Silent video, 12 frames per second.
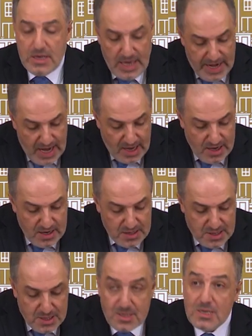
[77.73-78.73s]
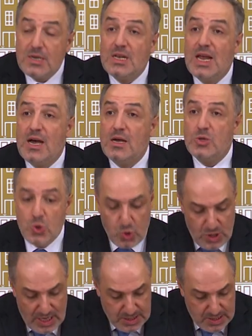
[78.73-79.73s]
Gerek hırsızlıkla
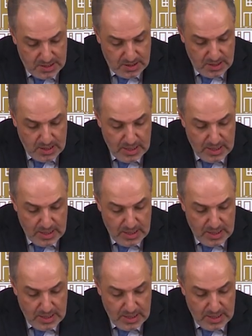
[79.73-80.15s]
suçlansın,